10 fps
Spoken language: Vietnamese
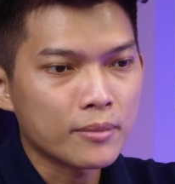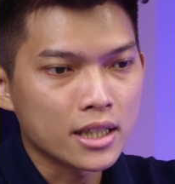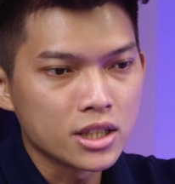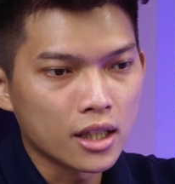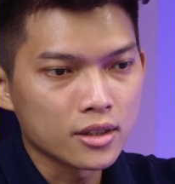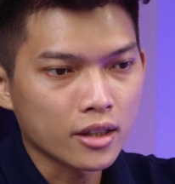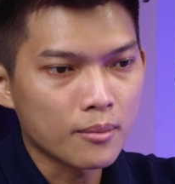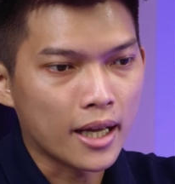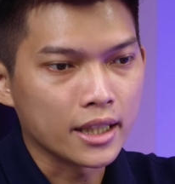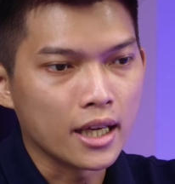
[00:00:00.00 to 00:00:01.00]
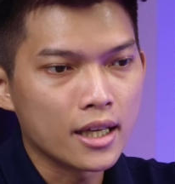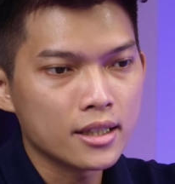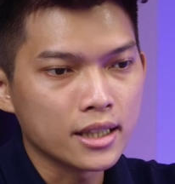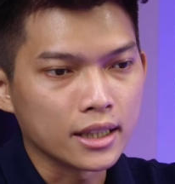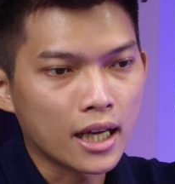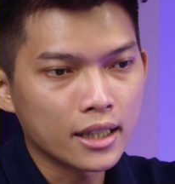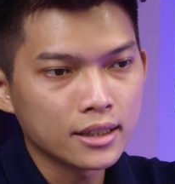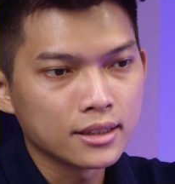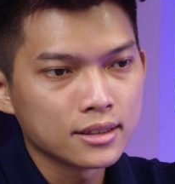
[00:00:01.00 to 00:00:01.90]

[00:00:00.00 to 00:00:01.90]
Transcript: Manager lên cho các bạn dễ nhìn thấy.